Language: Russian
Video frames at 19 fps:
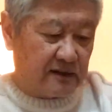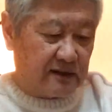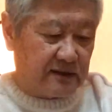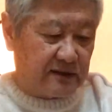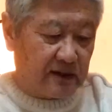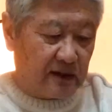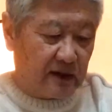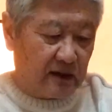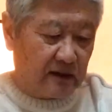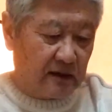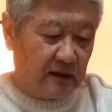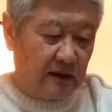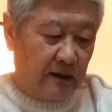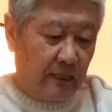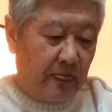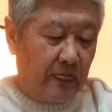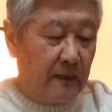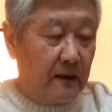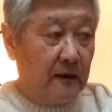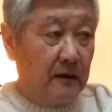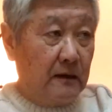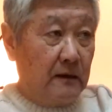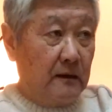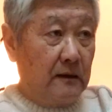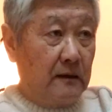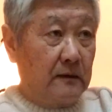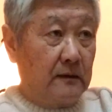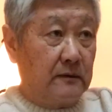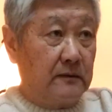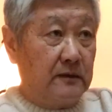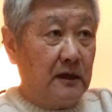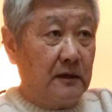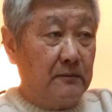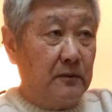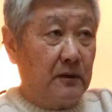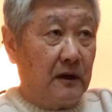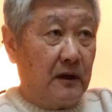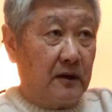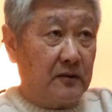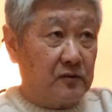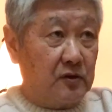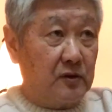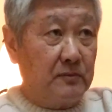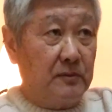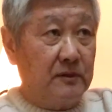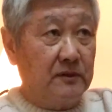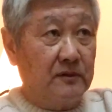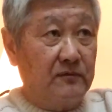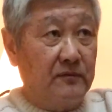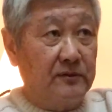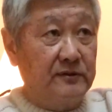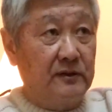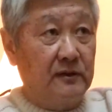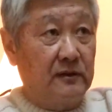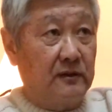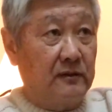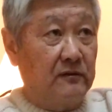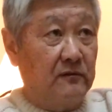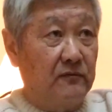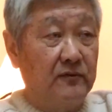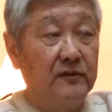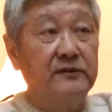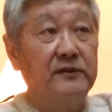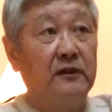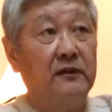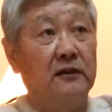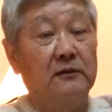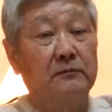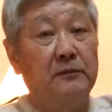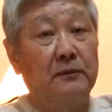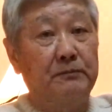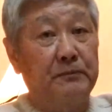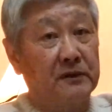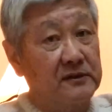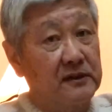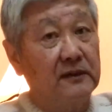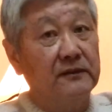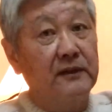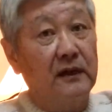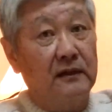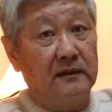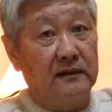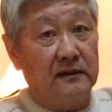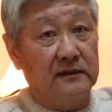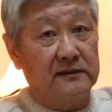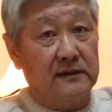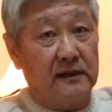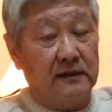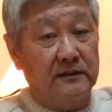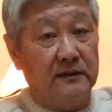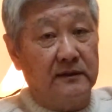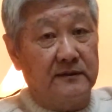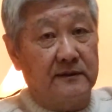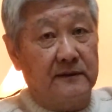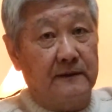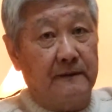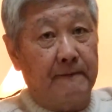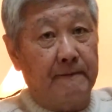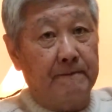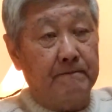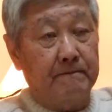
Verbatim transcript: сетях, я бы особенно выделил, выделил бы персональные страницы